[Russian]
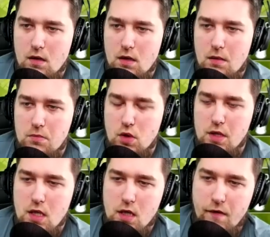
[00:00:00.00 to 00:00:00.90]

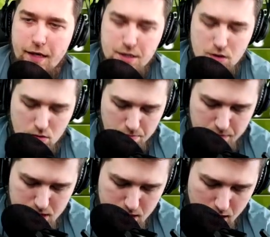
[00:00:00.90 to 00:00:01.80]
Многие говорят, что
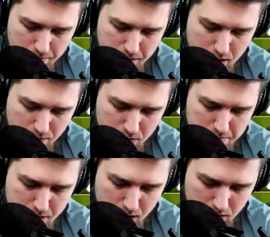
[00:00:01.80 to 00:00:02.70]
быстрее беги в
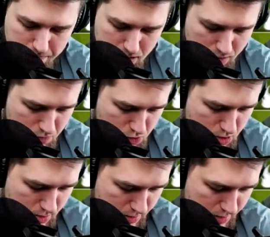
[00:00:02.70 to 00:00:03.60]
лабиринт, потому
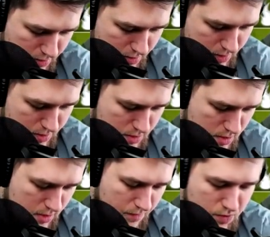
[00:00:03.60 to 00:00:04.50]
что
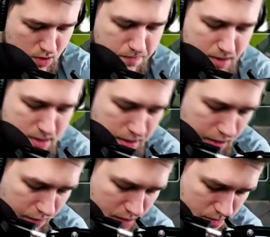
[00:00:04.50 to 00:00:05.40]
это будет
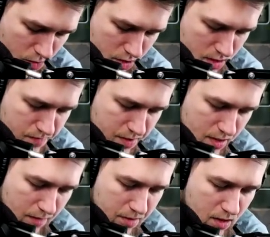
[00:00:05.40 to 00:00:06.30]
последняя возможность
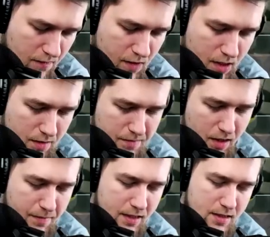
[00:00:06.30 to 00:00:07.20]
перед обновлением
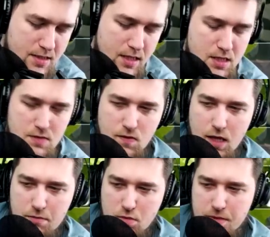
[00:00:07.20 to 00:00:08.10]
нормально сходить в
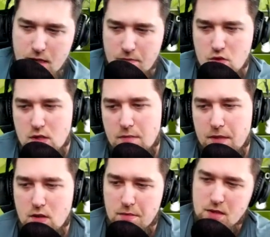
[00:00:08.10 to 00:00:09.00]
лабу, потому что
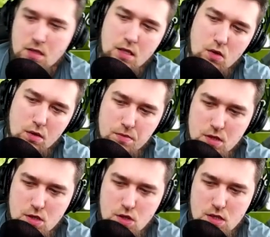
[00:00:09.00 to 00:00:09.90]
потом этот герой
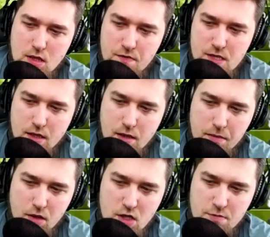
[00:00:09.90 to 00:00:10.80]
будет жестко всех там
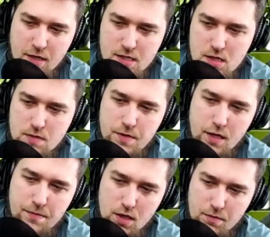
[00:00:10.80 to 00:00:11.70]
калашматить. Теперь
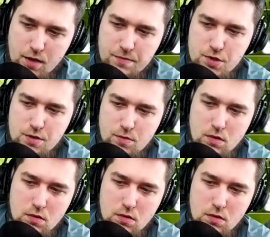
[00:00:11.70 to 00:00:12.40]
я понимаю, почему.